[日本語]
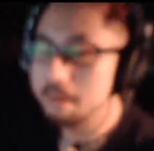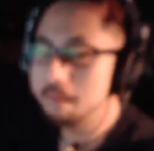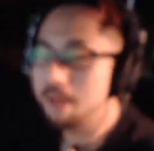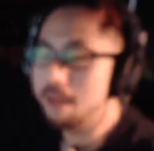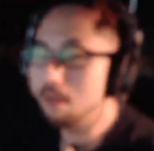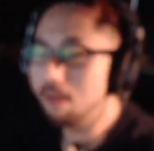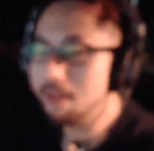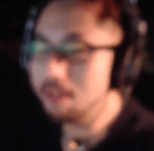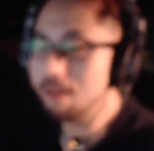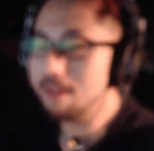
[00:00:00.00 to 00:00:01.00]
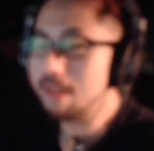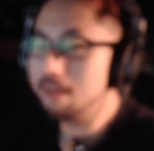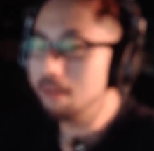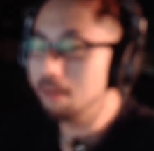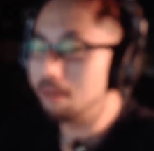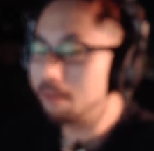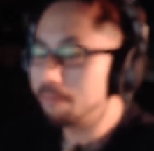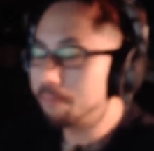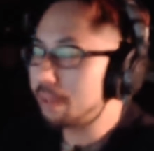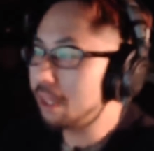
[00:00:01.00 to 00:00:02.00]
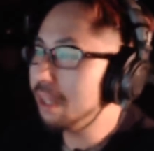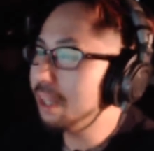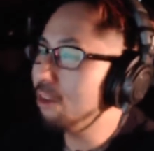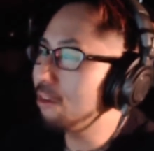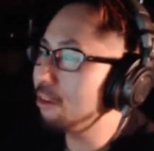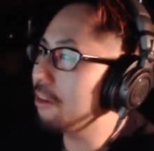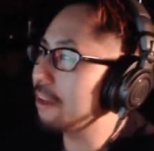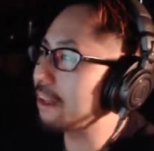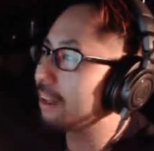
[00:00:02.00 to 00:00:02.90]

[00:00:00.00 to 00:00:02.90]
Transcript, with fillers: いや、俺はドルさんを、の、ドルさん